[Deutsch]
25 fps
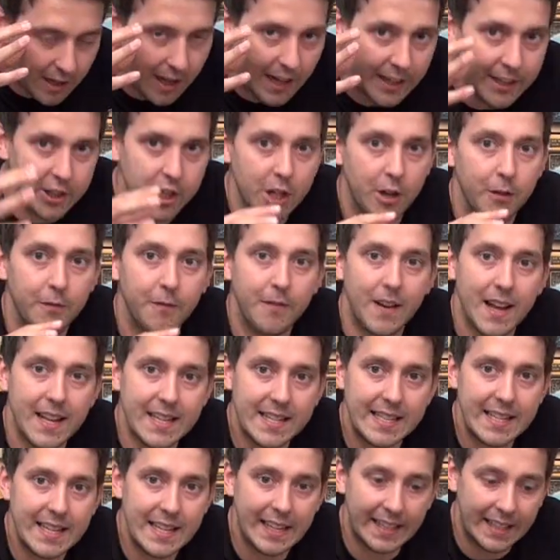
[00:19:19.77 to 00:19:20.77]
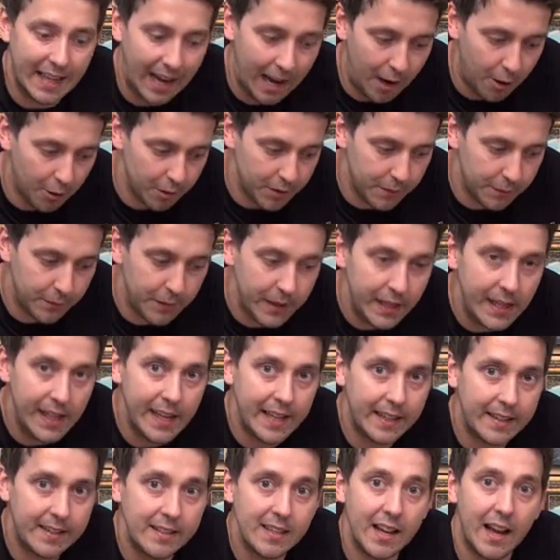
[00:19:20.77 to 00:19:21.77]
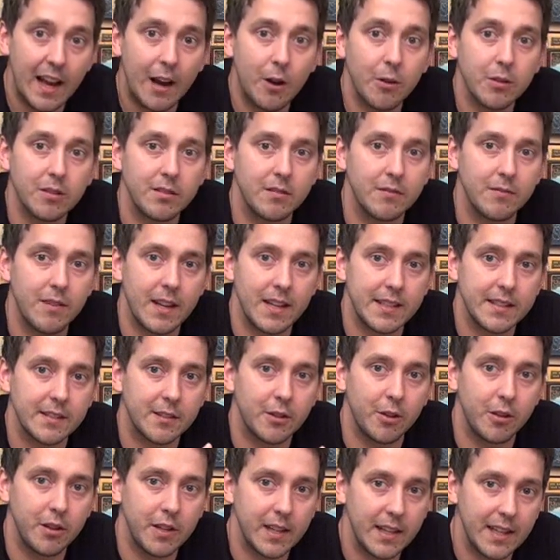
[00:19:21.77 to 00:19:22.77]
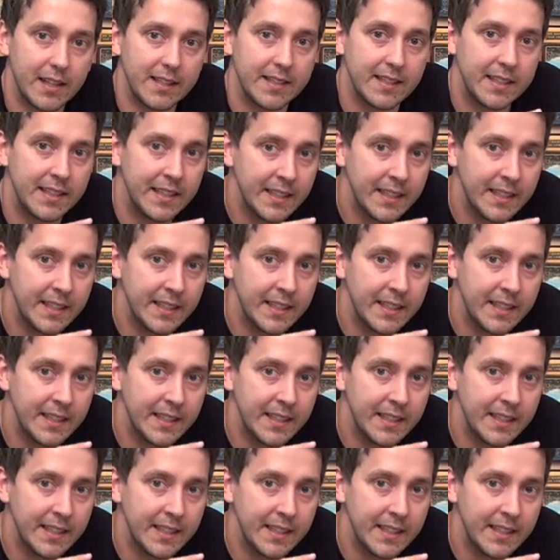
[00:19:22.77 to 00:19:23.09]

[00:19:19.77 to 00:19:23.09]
anschauen, was liegt aus, wie liegt es aus und was könnte jetzt